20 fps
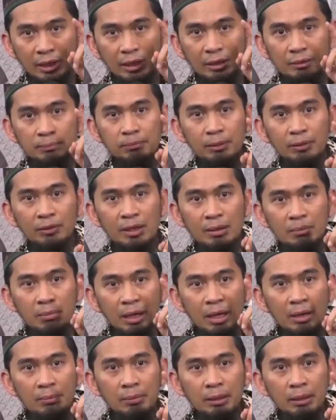Jangan pernah
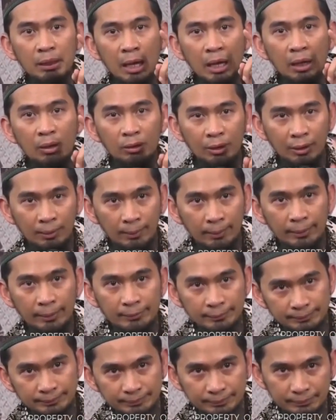mengambil hak orang
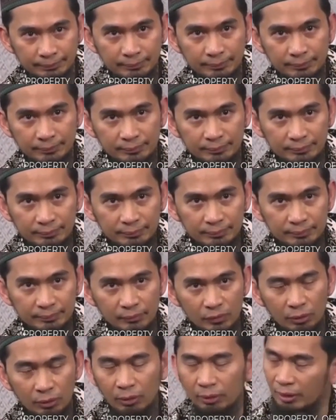lain.
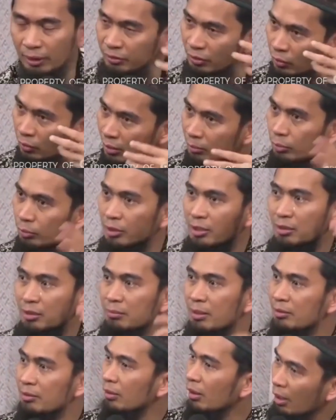Allah kasih
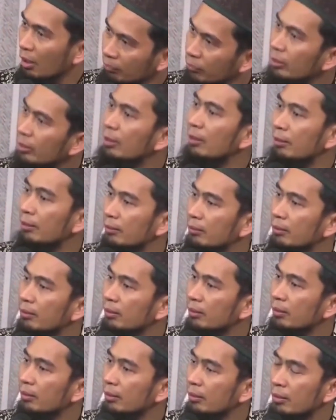2013, Alhamdulillah.
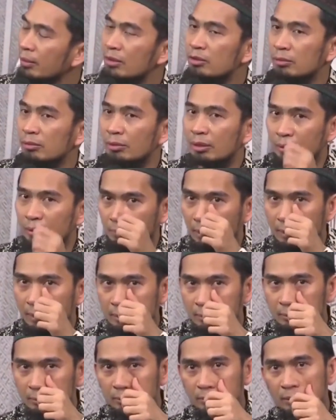Saya bilang,
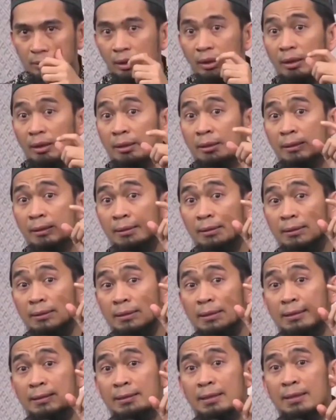mah,
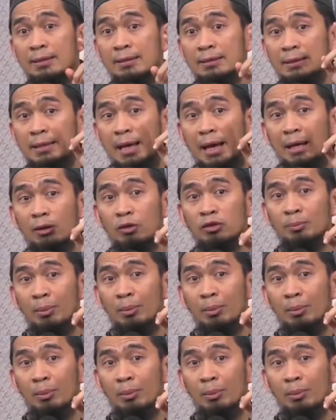kita tidak